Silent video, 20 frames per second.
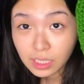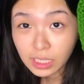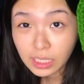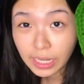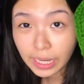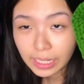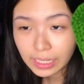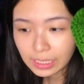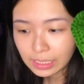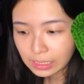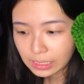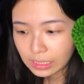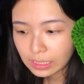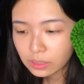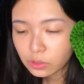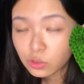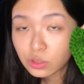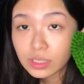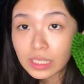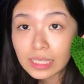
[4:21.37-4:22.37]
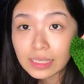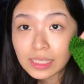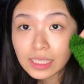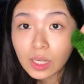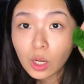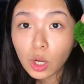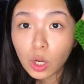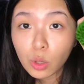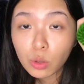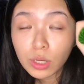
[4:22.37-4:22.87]
kayak gini, terus nanti
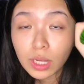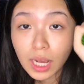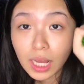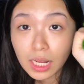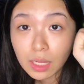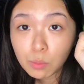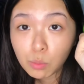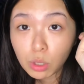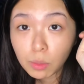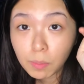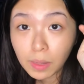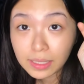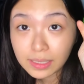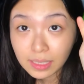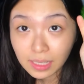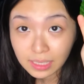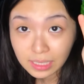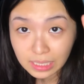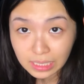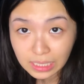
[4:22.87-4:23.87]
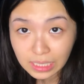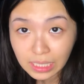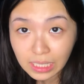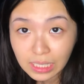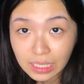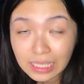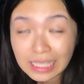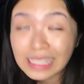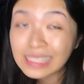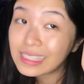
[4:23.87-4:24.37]
kalau udah kalian buat banyak
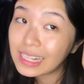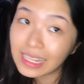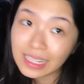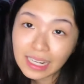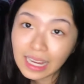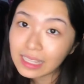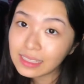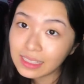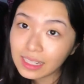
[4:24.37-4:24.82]
gini, dijahit aja